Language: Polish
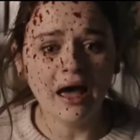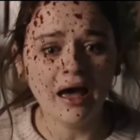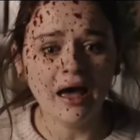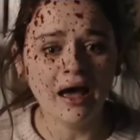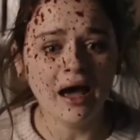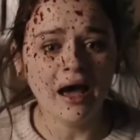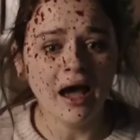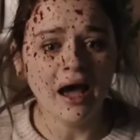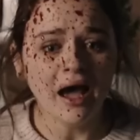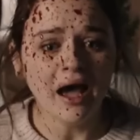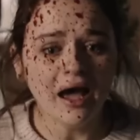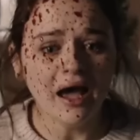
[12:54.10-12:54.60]

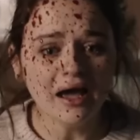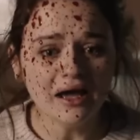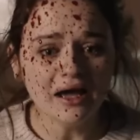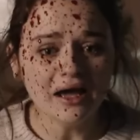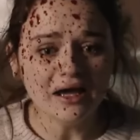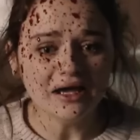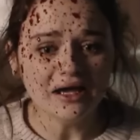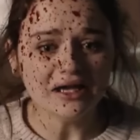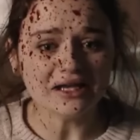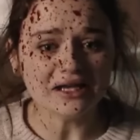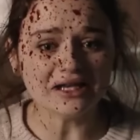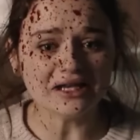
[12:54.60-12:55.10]
ale jej krzyk
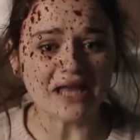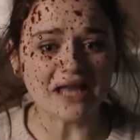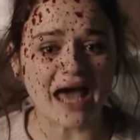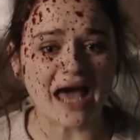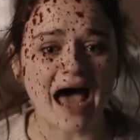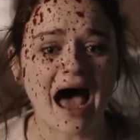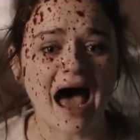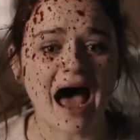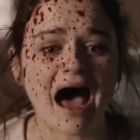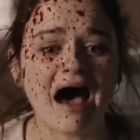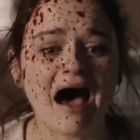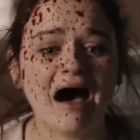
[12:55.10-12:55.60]
odwraca
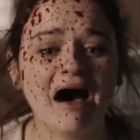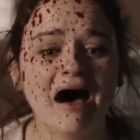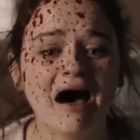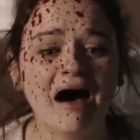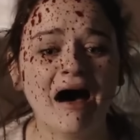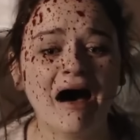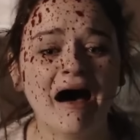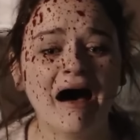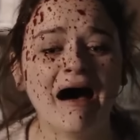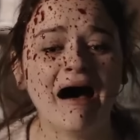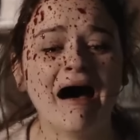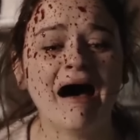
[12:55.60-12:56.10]
uwagę
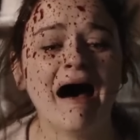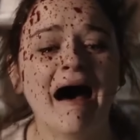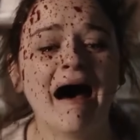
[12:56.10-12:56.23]
Jonathana.